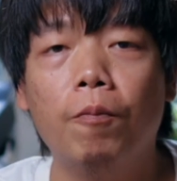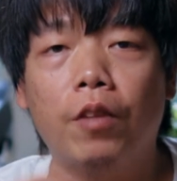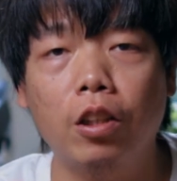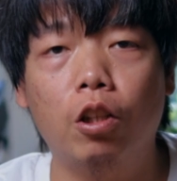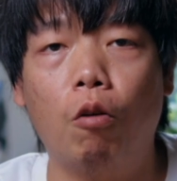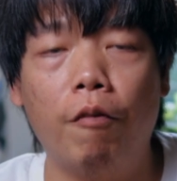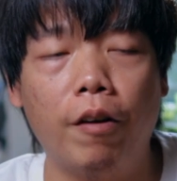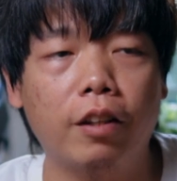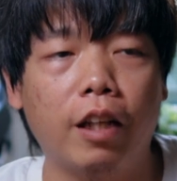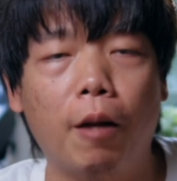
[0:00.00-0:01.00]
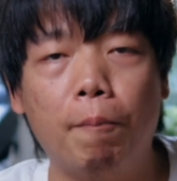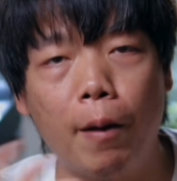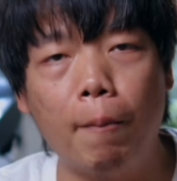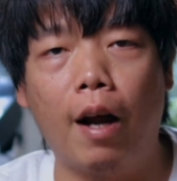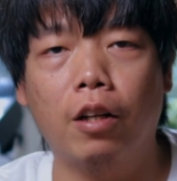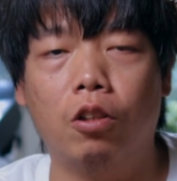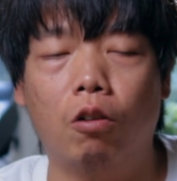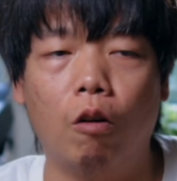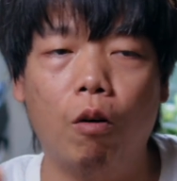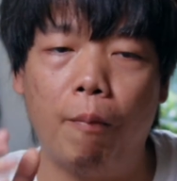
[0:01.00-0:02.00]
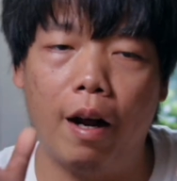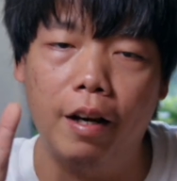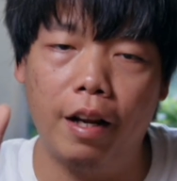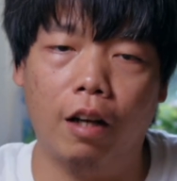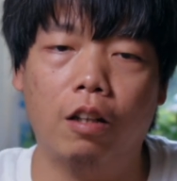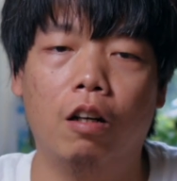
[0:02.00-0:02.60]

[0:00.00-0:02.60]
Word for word: 但是你会发现，它的编排的时候，它会把两